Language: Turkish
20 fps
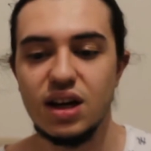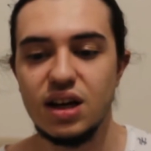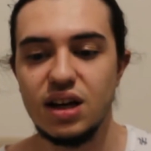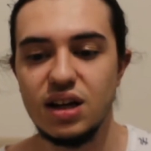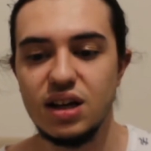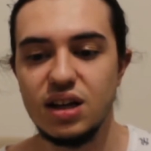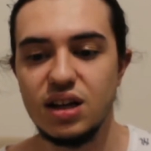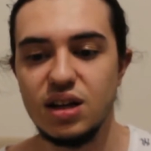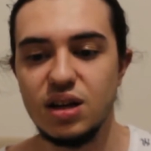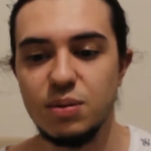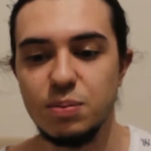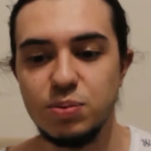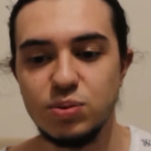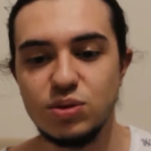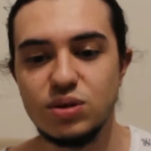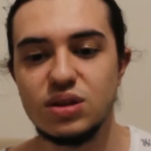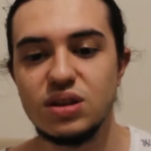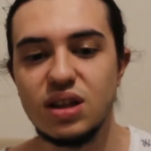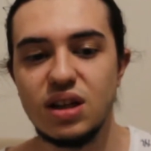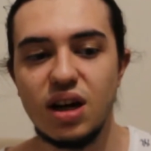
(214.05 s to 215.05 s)
E,
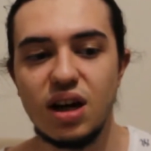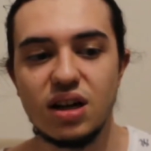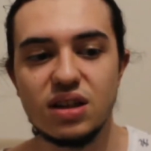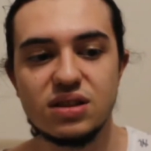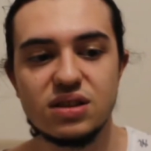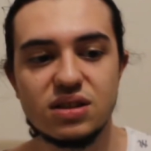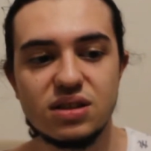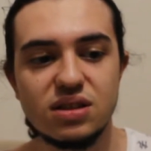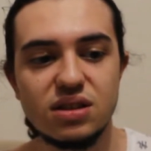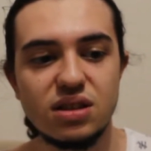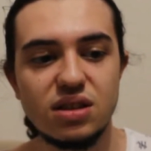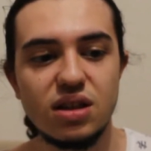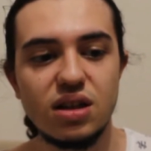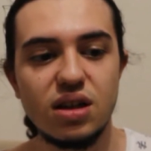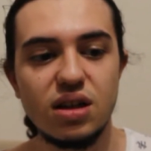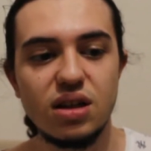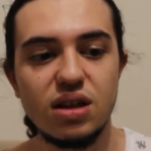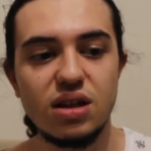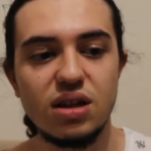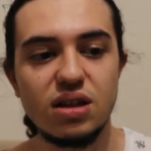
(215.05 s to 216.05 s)
bunu da aslında
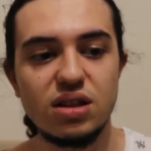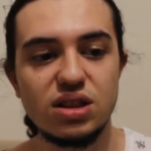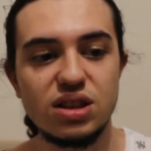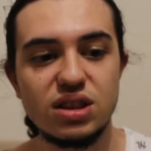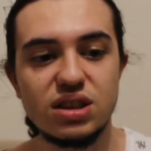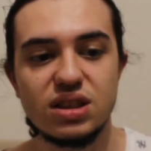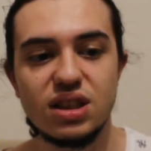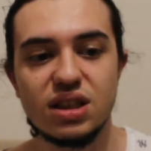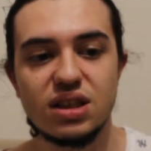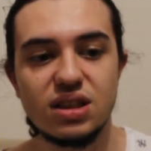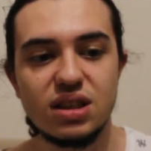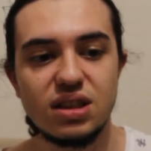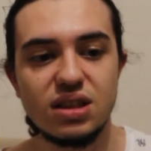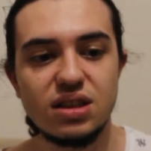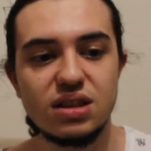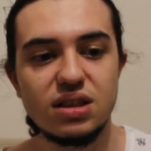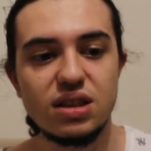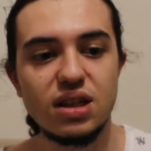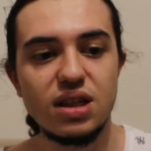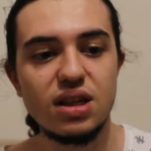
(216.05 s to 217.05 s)
e,
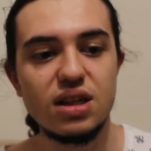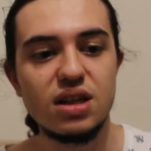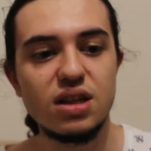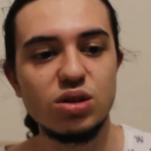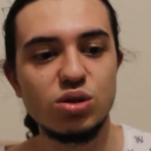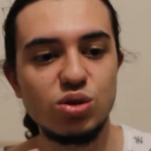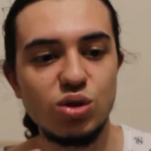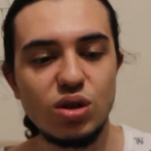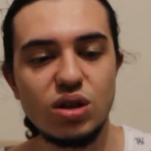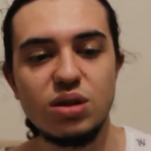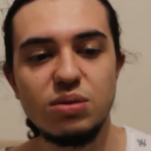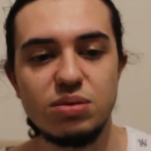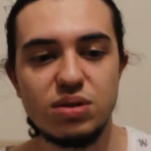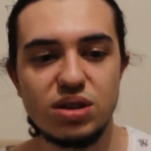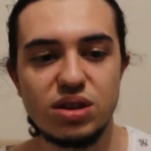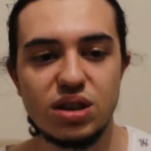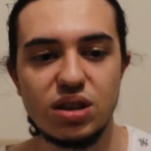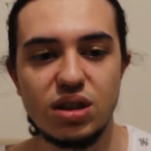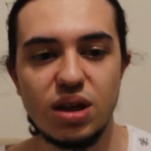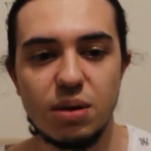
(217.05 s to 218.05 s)
şirketlerin şöyle bir
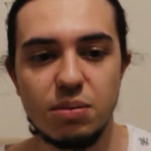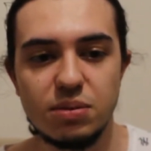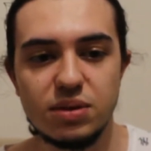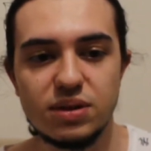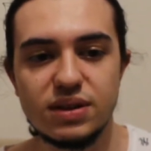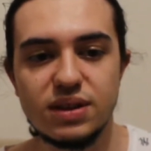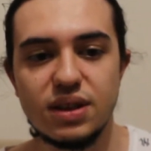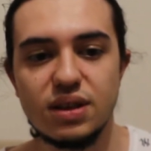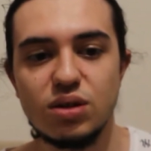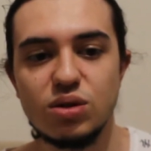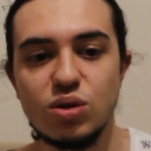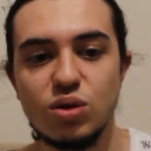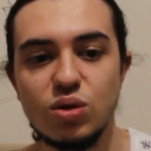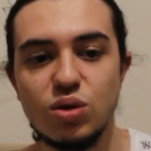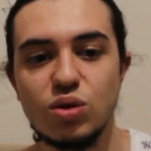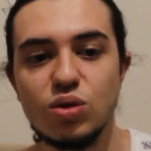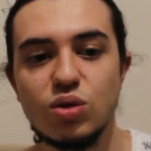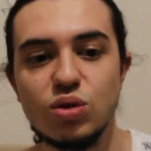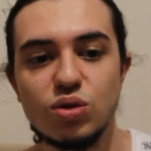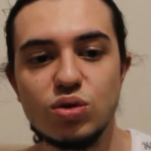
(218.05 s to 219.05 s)
şey yapması gerekiyor
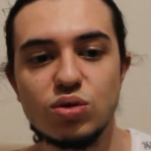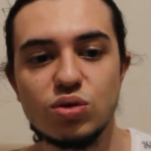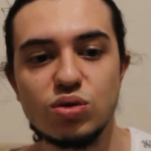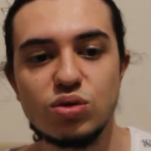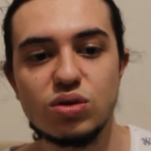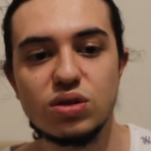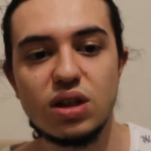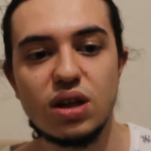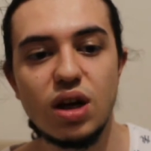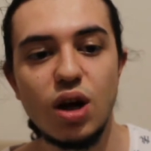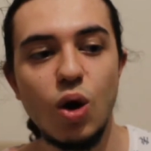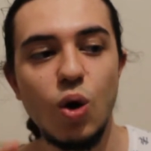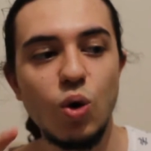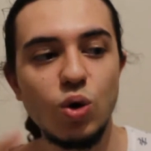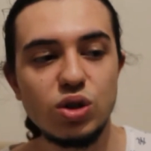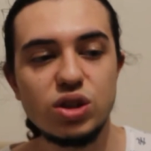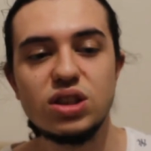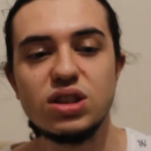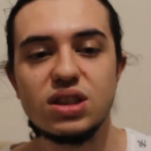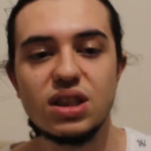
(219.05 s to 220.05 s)
logo konusunda.
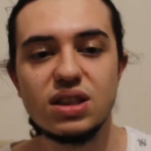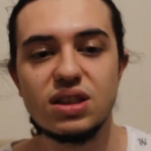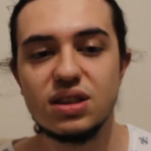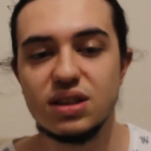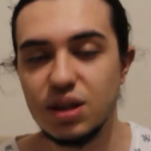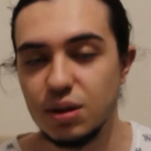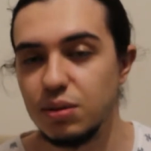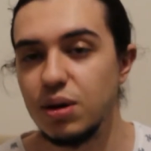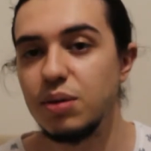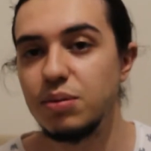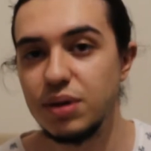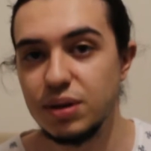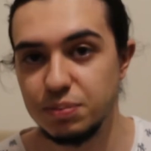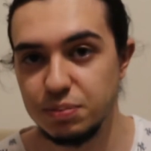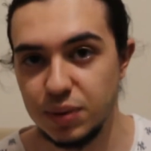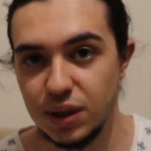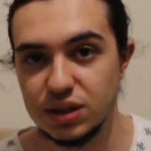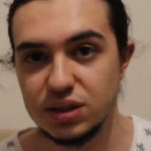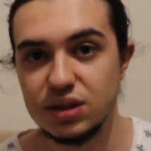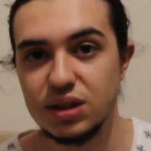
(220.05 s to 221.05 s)
O şirketi
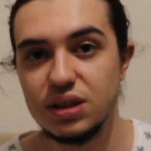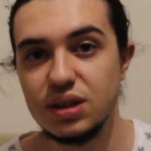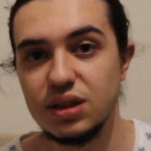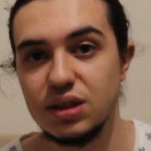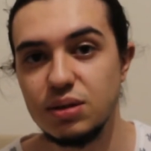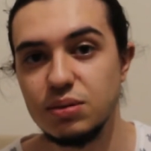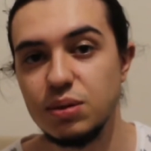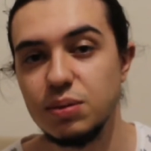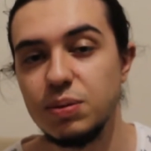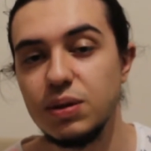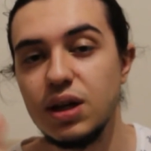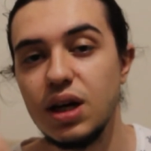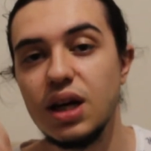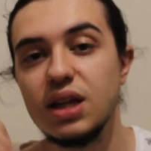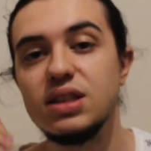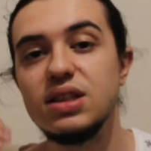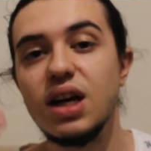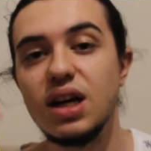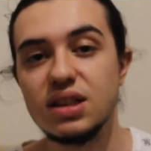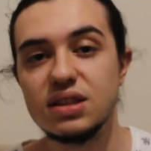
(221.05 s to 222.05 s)
tamamen başta dediğim gibi
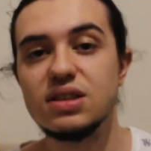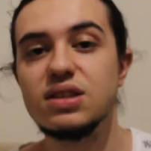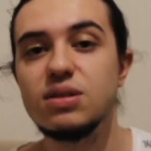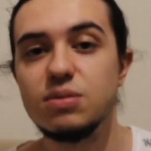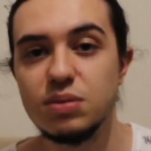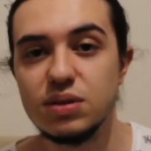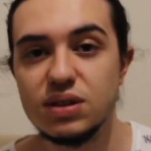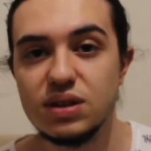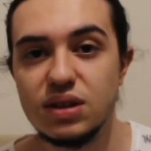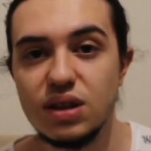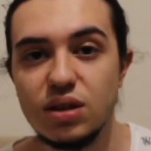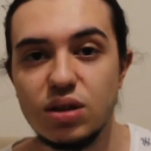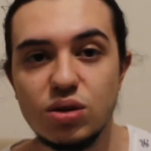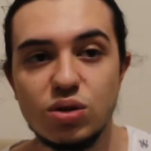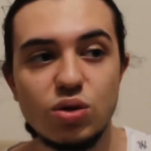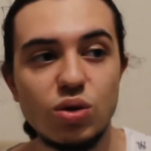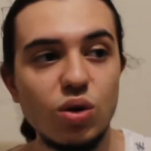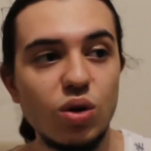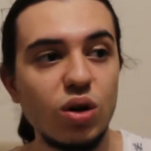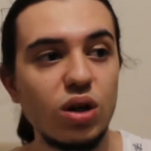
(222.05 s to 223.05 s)
yansıtması
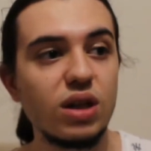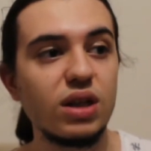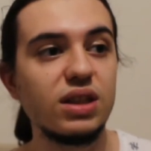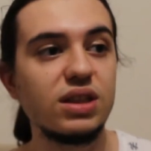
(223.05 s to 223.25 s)
gerekiyor.